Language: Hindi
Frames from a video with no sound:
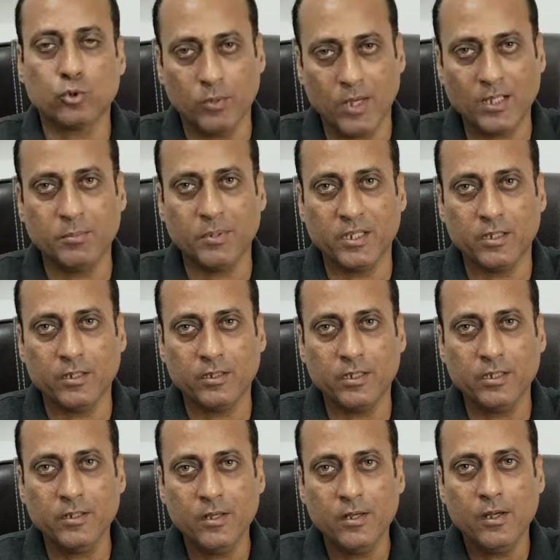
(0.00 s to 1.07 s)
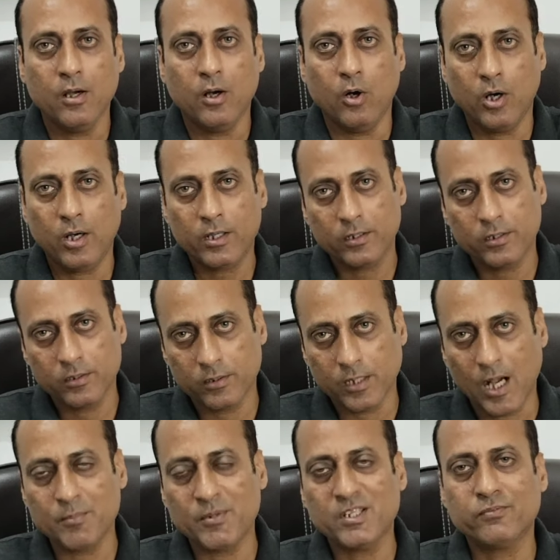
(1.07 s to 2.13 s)
शुरुआत भी की थी और
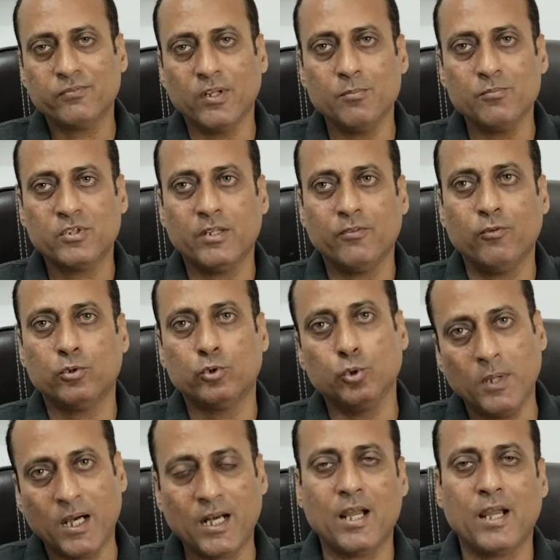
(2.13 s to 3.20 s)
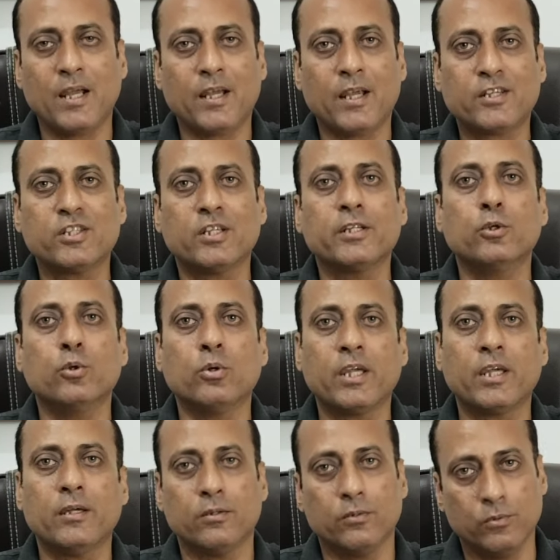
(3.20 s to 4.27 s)
अब इस फिल्म से वो दोबारा एक्शन हीरो
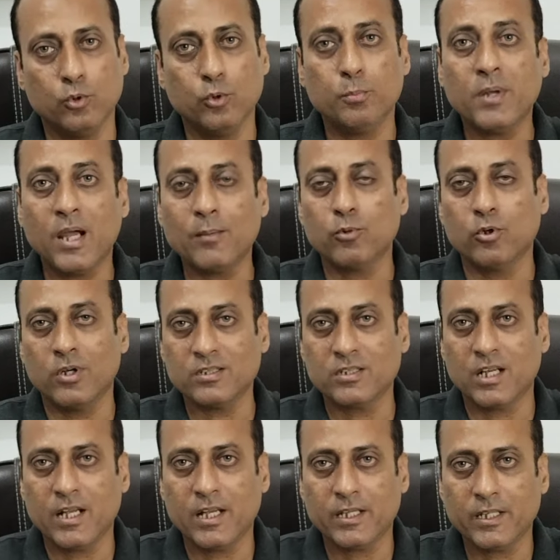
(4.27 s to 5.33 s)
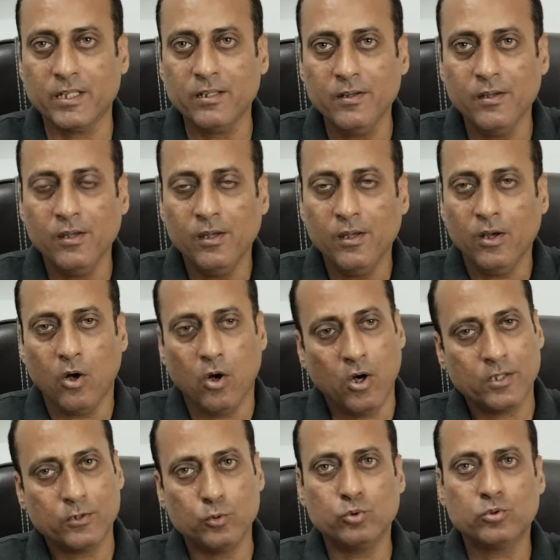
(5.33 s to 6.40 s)
के रूप में आपको नज़र आएंगे
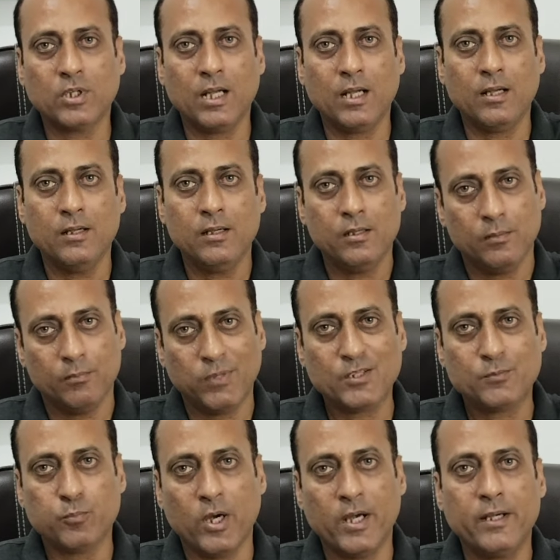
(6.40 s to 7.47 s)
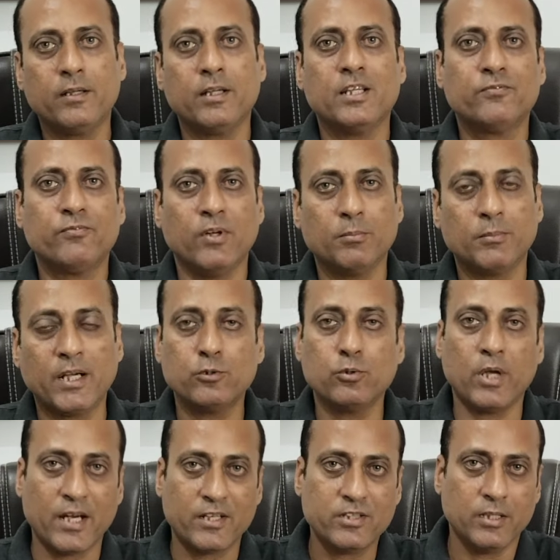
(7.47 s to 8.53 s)
और दूसरा प्लस पॉइंट इस फिल्म का जो
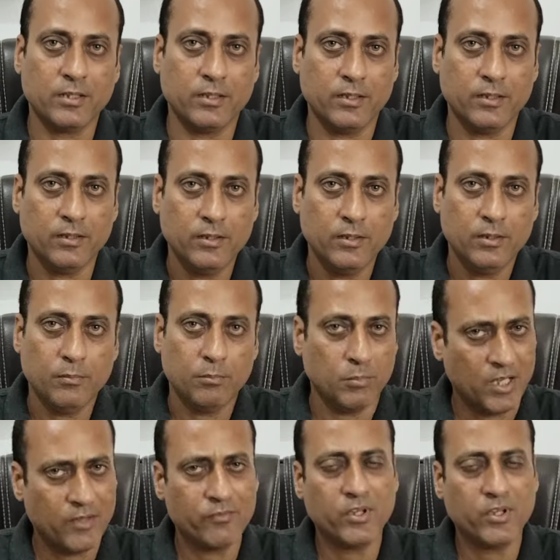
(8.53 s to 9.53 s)
एक्शन है बड़े